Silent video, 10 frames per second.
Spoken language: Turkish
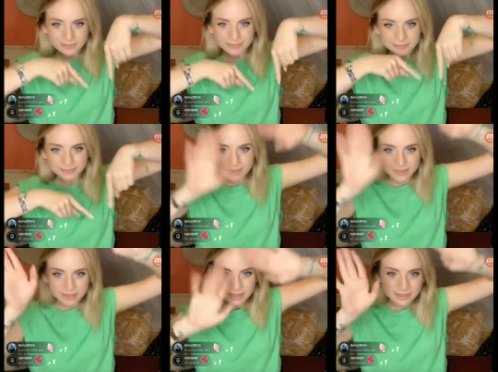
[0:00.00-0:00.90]
Beni mi
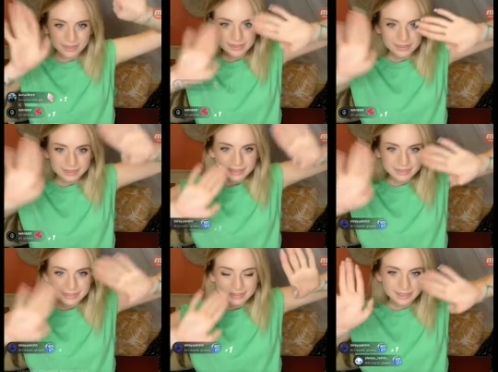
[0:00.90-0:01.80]
aldın?
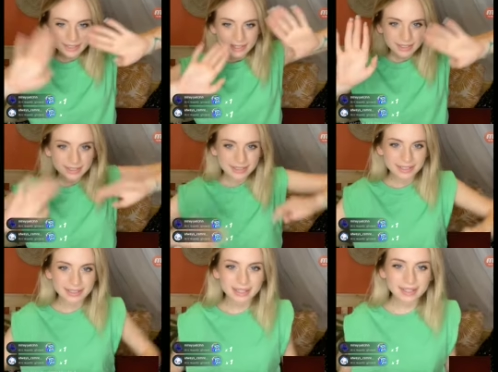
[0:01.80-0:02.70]

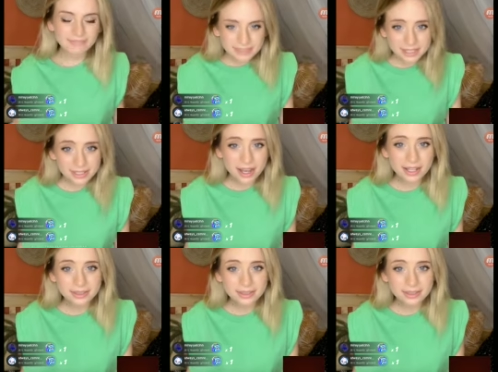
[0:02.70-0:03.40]
Evet seni aldım.